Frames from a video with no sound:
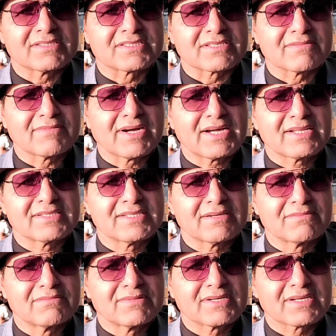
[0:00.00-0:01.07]
इस्तेमाल
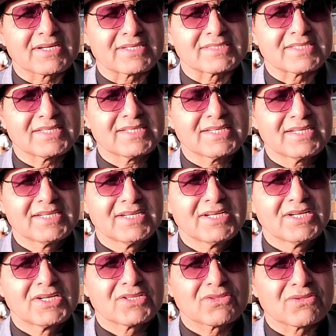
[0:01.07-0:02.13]
जब करते हैं
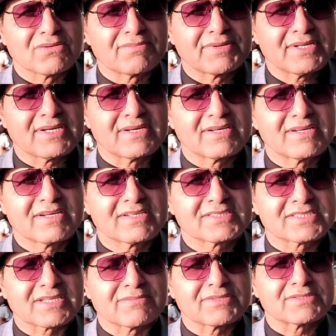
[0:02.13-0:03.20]
तो फिर
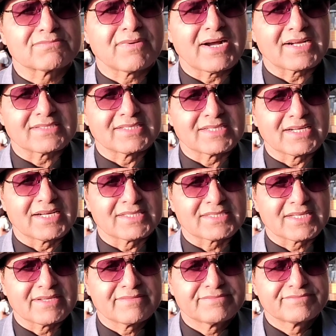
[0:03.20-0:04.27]
सब्ज़ बाग दिखाते
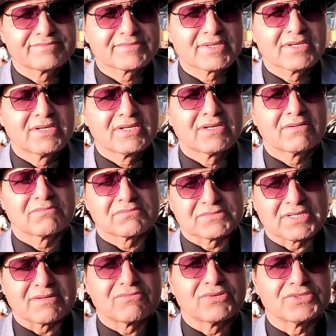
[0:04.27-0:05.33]
हैं
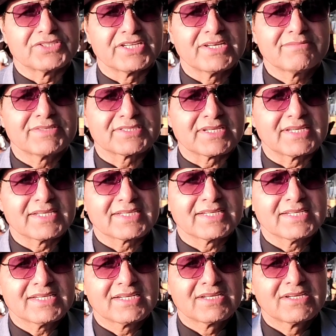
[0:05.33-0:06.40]
जब वो जेल में चले
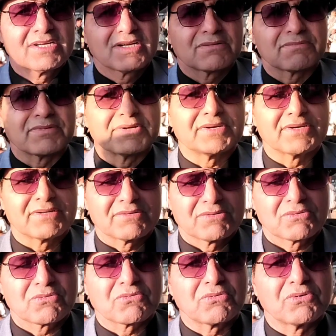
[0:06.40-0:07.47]
गए फिर
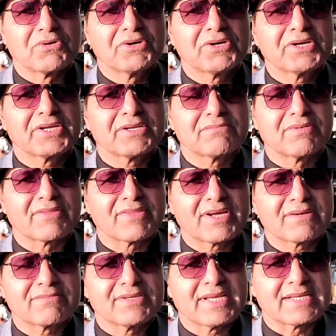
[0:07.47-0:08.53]
कोई
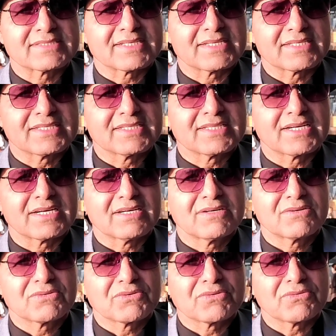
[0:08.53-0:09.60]
बंदा भी ऐसा नहीं
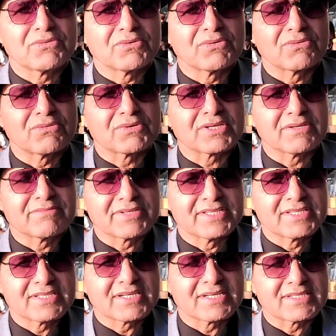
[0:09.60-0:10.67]
था जो उनकी
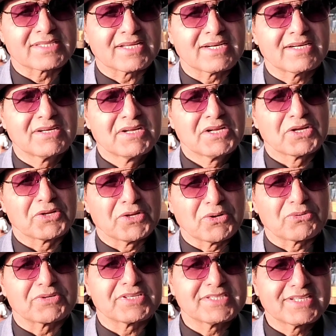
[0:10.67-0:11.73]
मदद करता या
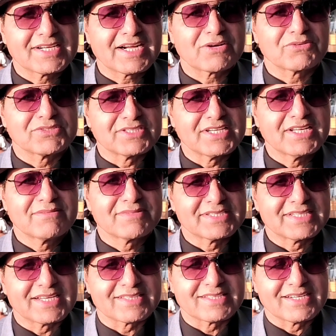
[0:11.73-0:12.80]
उनकी जगह कोई जेल में
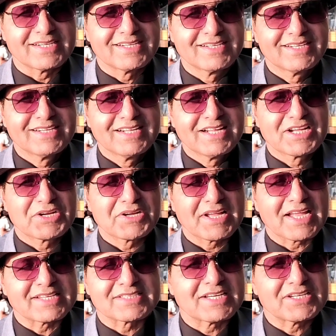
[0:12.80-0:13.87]
जाता
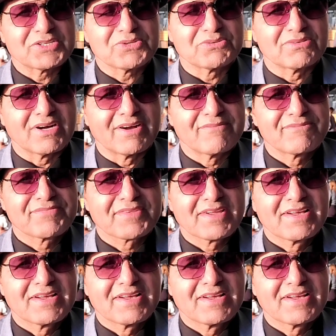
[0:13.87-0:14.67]
ऐसा नहीं हुआ